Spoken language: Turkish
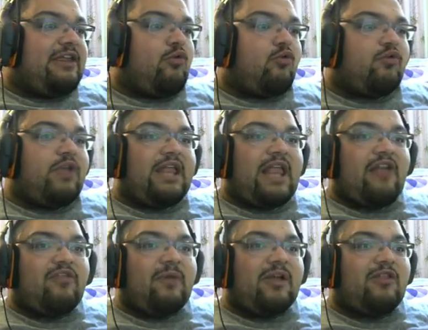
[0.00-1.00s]
noktayı da
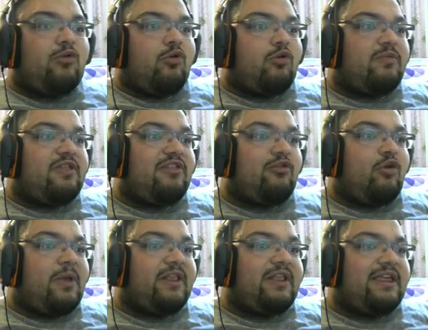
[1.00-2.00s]
açmak istiyorum. Çizgi
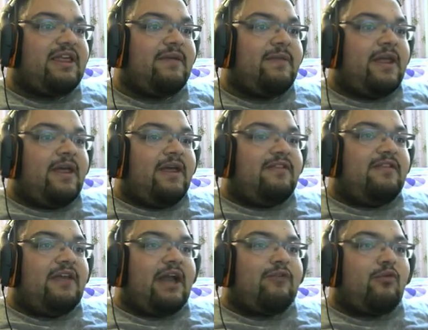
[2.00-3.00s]
romandaki
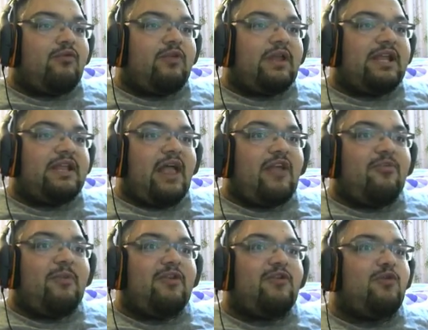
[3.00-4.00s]
diğer noktaları da
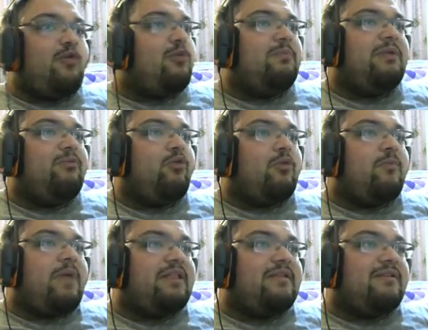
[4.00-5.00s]
açmak istiyorum. Bilmiyorum
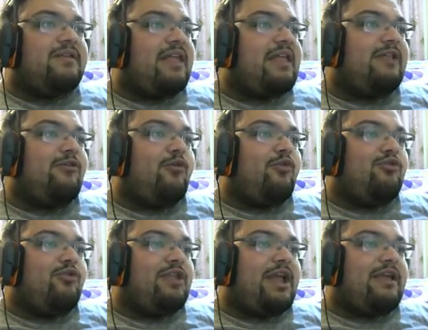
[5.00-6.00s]
ben genelde oyun
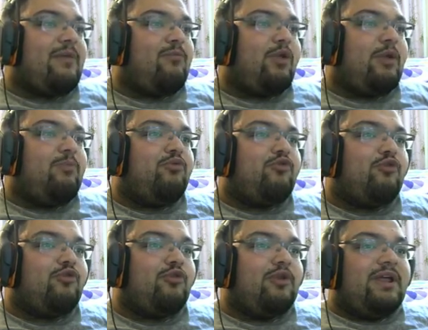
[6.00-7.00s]
oynarken böyle
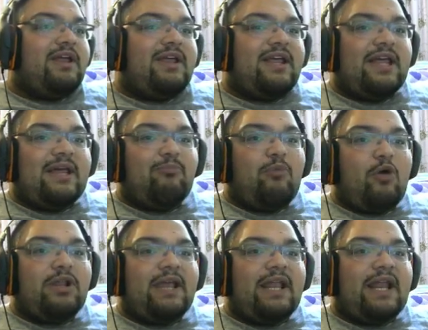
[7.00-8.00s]
bütün e,
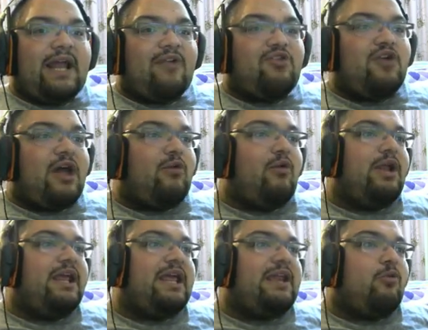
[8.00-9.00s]
bölgeleri açar
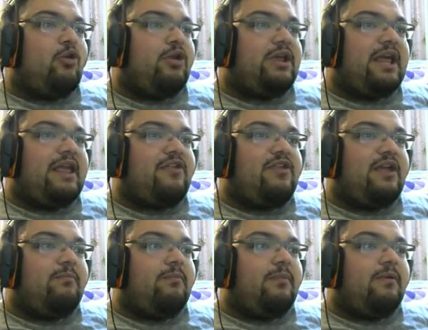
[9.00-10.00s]
öyle yeni bölgeye
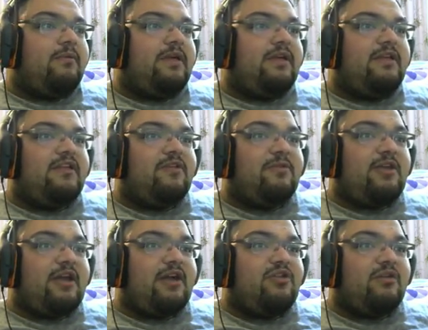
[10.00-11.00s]
geçerim. Hiçbir
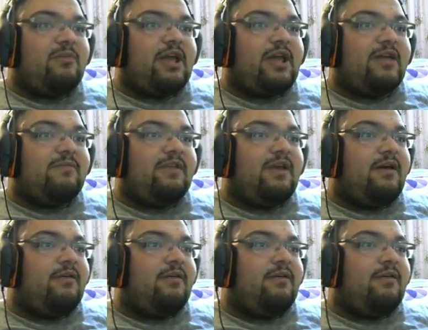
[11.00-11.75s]
şey kaçırmayayım diye.